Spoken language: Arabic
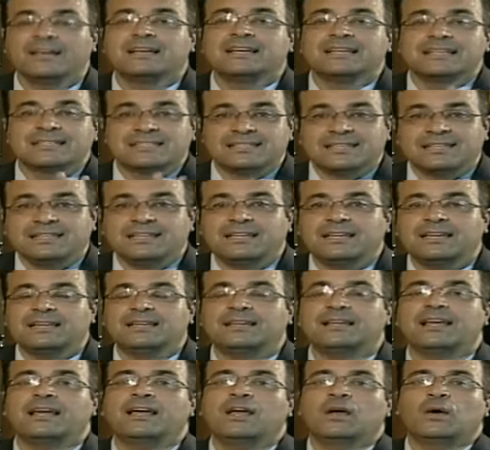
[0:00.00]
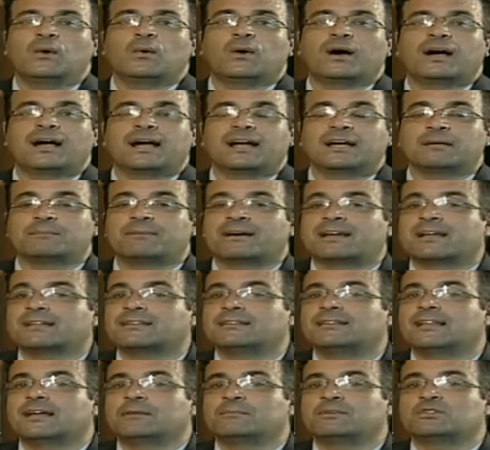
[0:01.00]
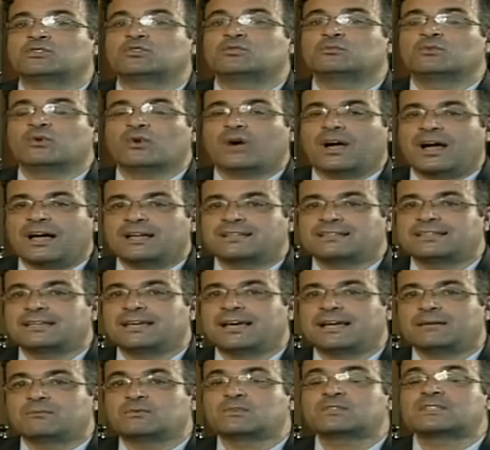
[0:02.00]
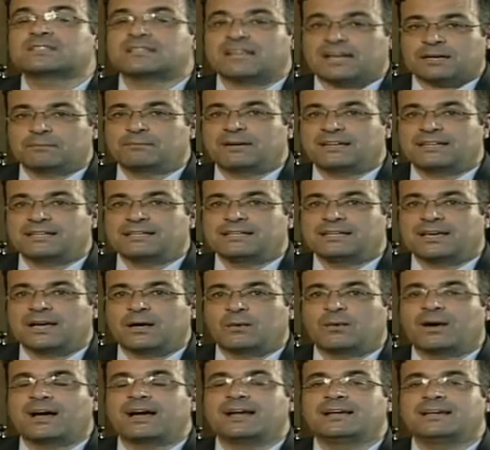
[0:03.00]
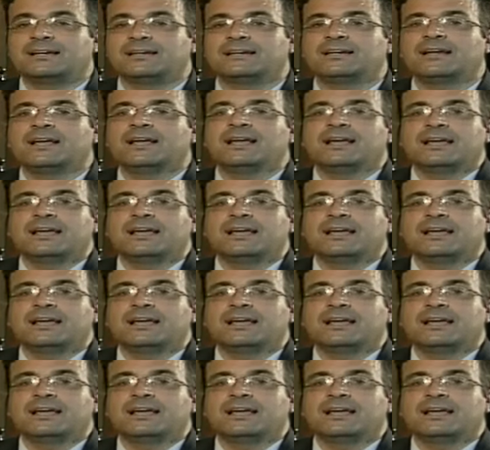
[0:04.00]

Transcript: سنين واخبرت أخبرتنا بطموحاتها المستقبلية وأن